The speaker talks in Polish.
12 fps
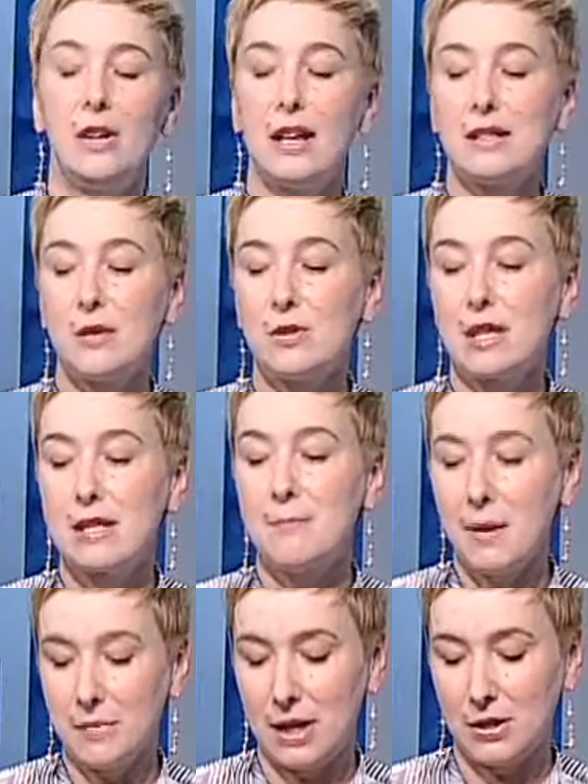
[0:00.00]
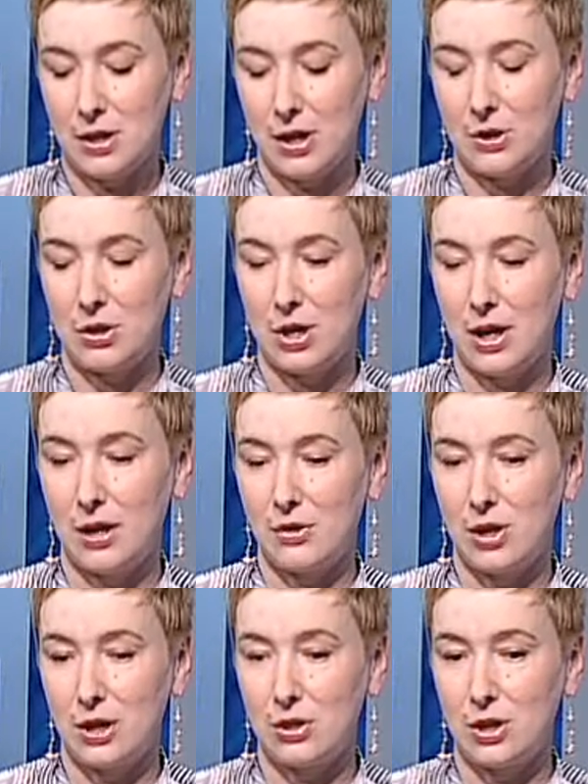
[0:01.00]
no ja cały czas mam nadzieję, że,
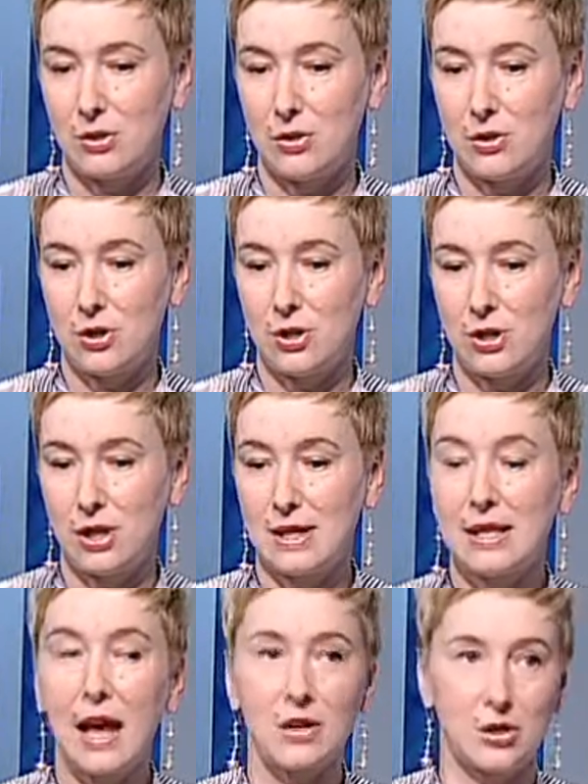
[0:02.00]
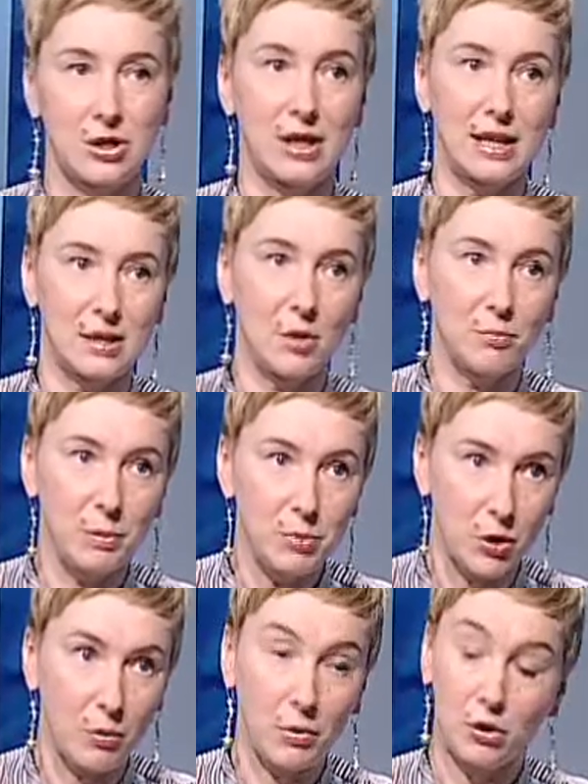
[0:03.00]
że, że coś się zdarzy, że nastąpi
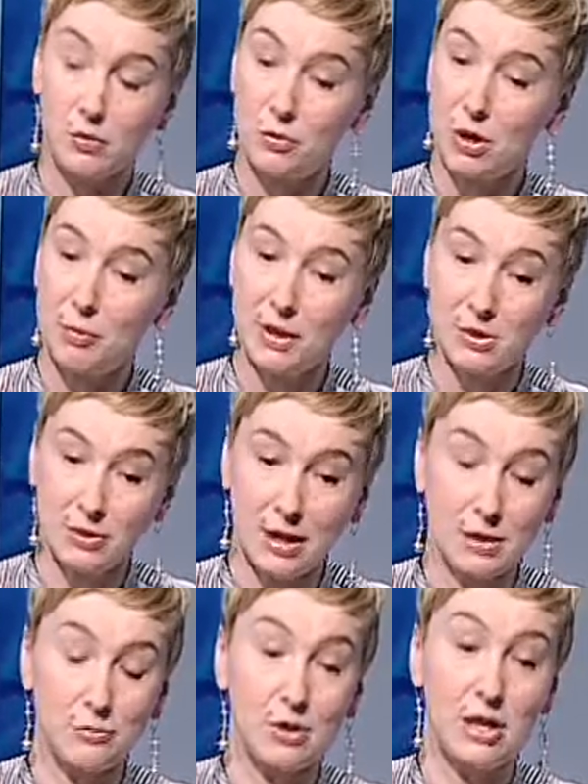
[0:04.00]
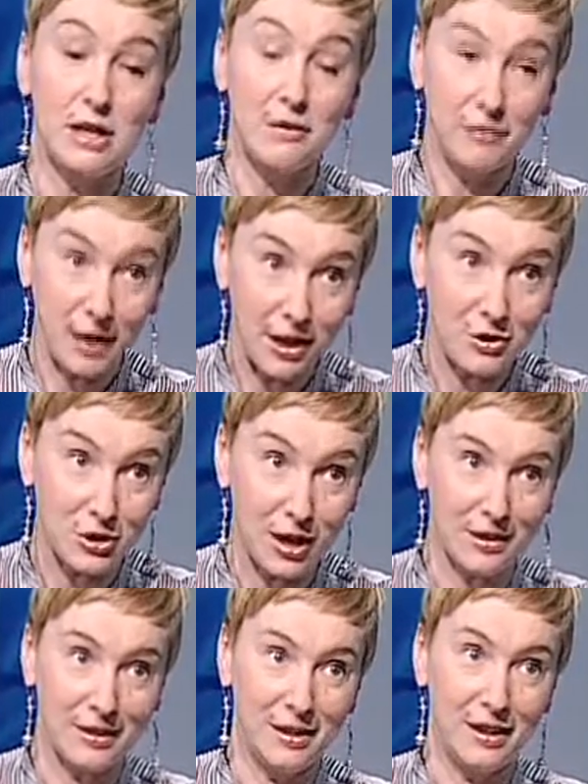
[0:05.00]
przełom, choć muszę powiedzieć od razu, że nie
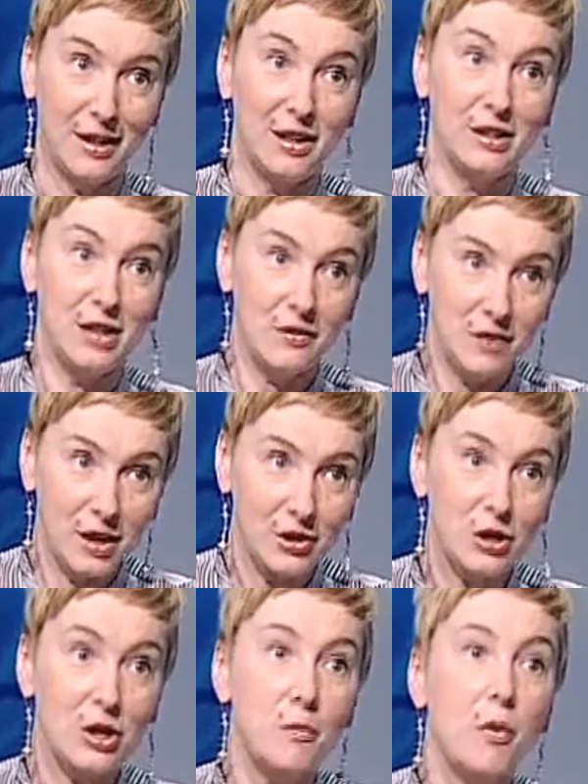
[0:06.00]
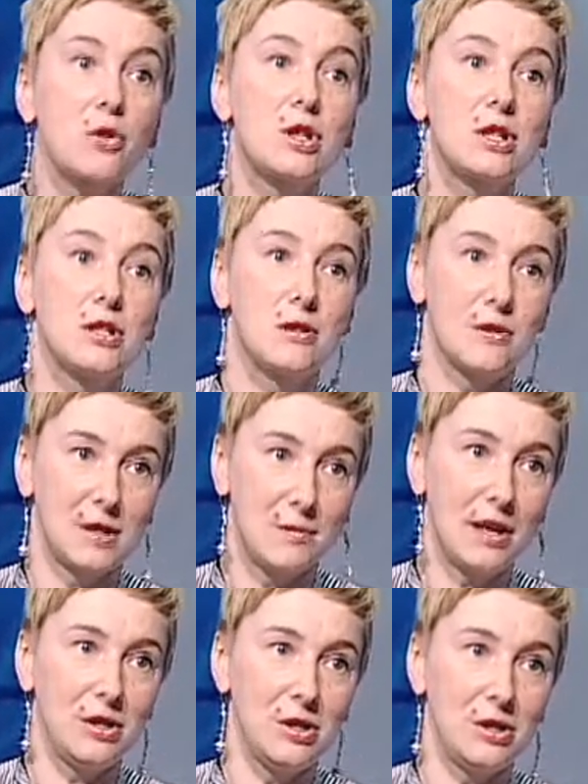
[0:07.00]
wierzę, nie wierzę, że może się coś
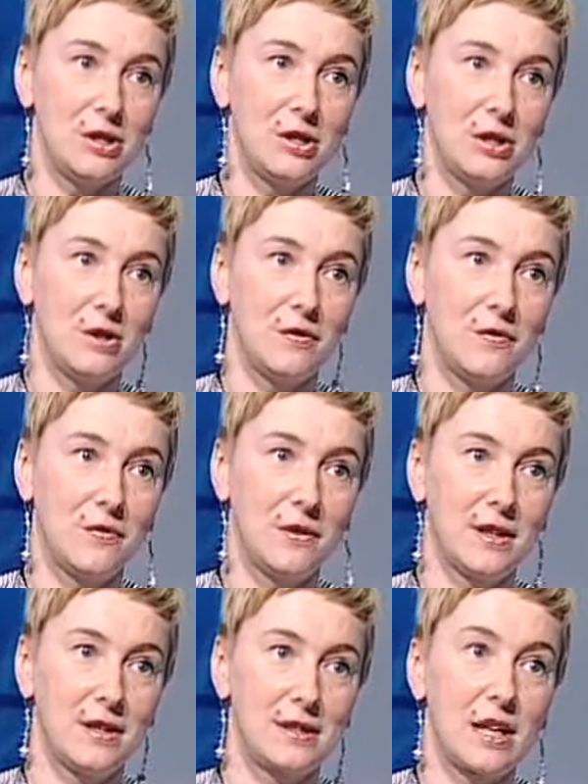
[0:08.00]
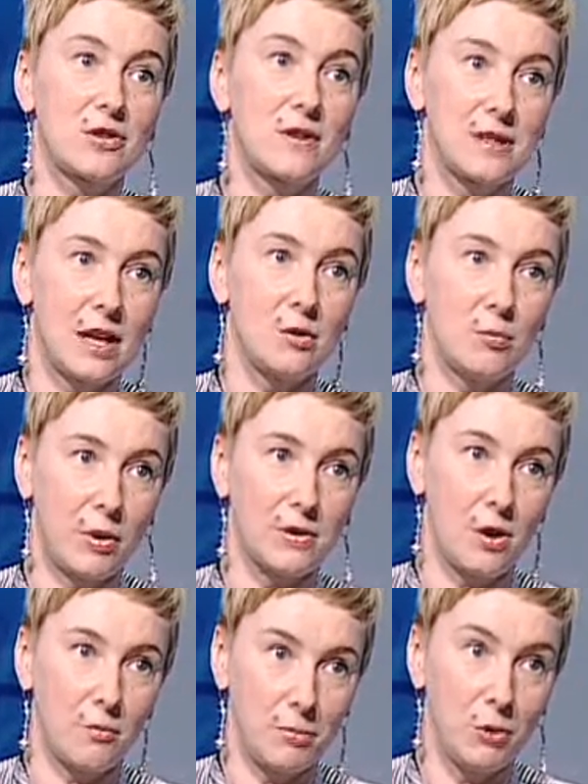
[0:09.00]
zmienić w zarządzaniu
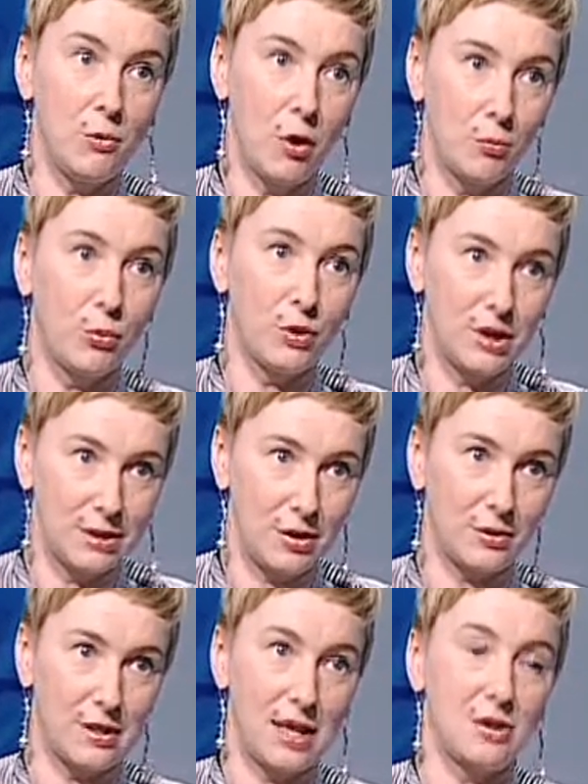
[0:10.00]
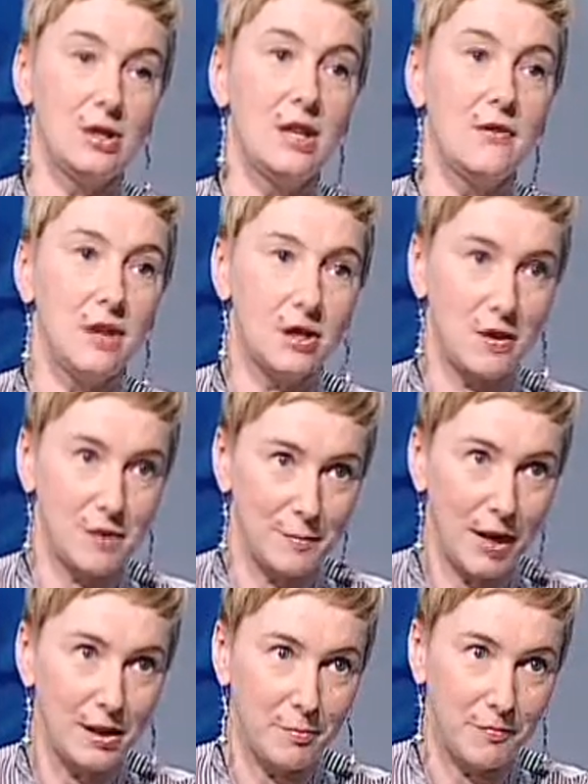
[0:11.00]
polską piłką póki co. To znaczy nie wierzę w
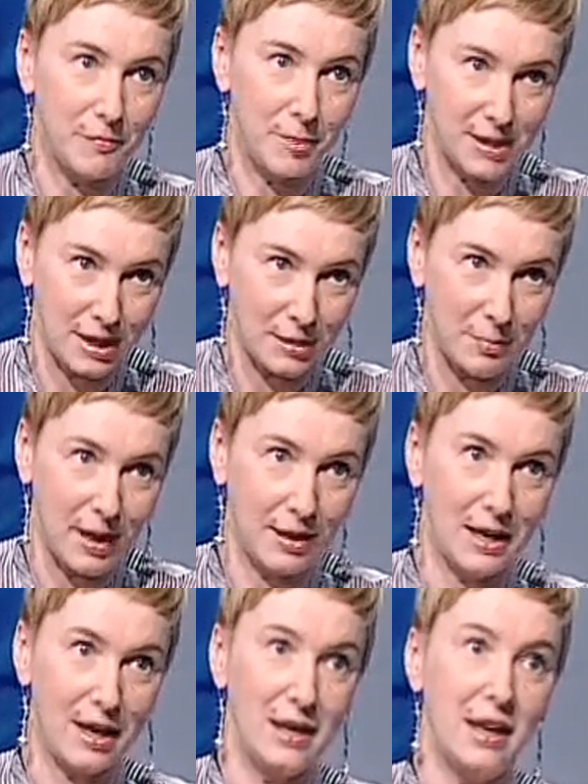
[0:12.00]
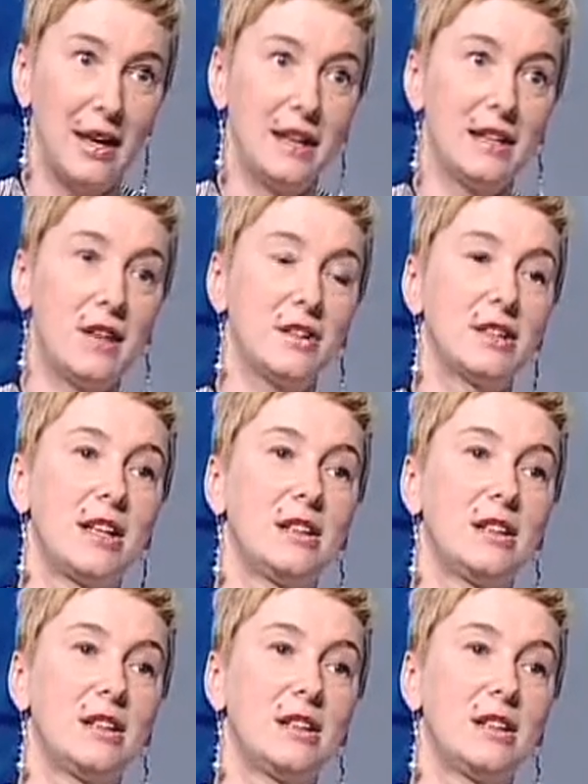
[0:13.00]
zmiany w PZPN-ie, nawet